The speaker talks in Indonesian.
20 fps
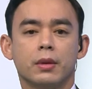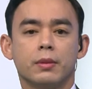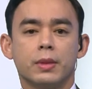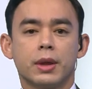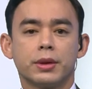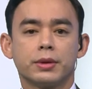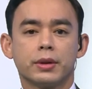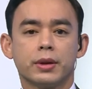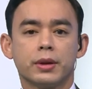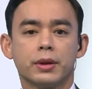
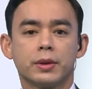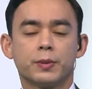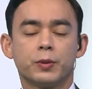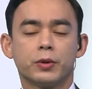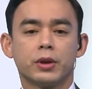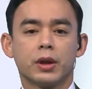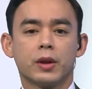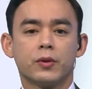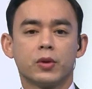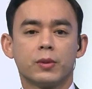Masih
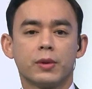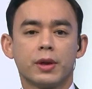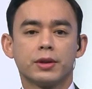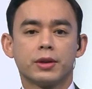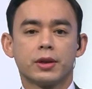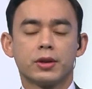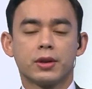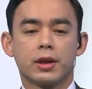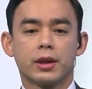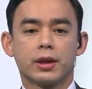seputar informasi
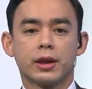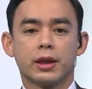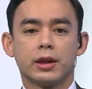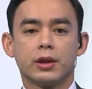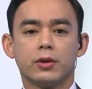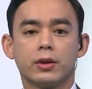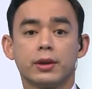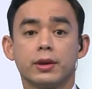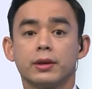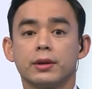kecelakaan
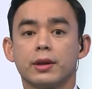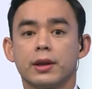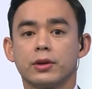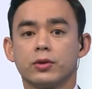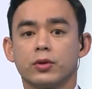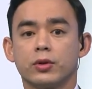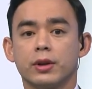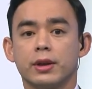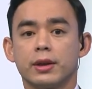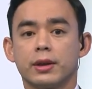lalu lintas,
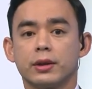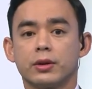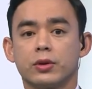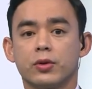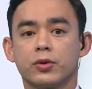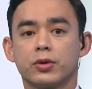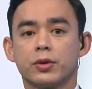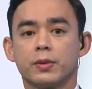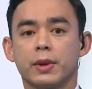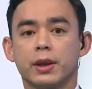saudara truk
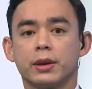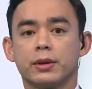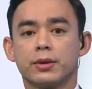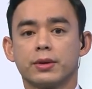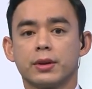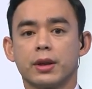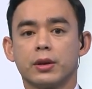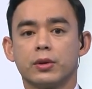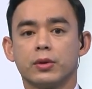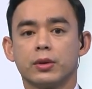semen
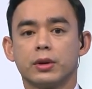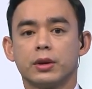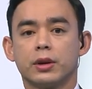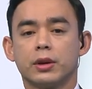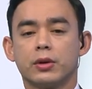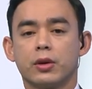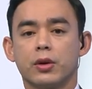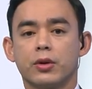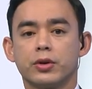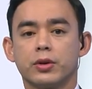tersangkut di
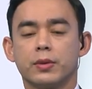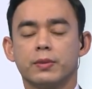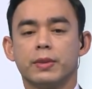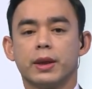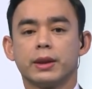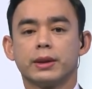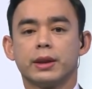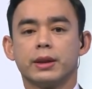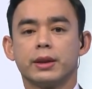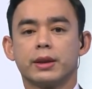kolong
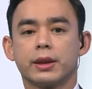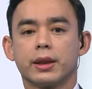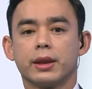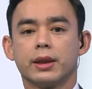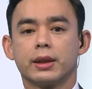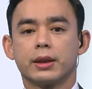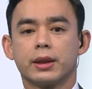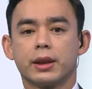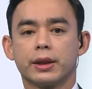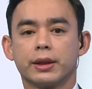jembatan rel
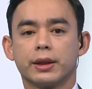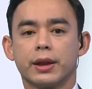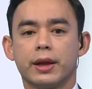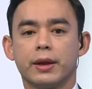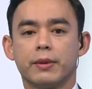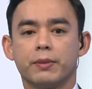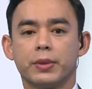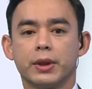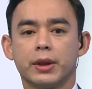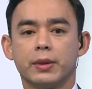kereta
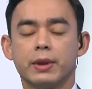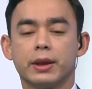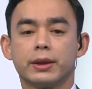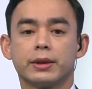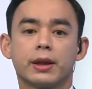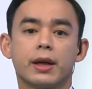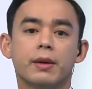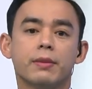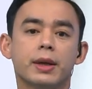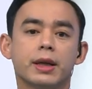api
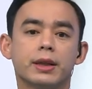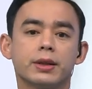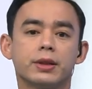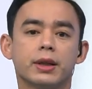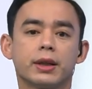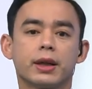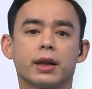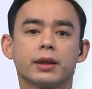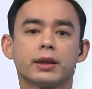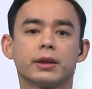Matraman,
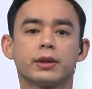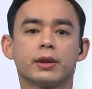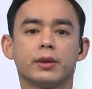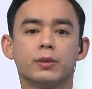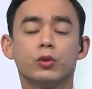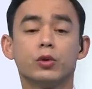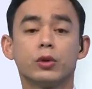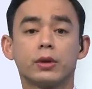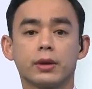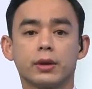Jakarta
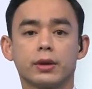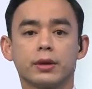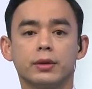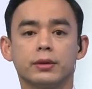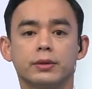Timur.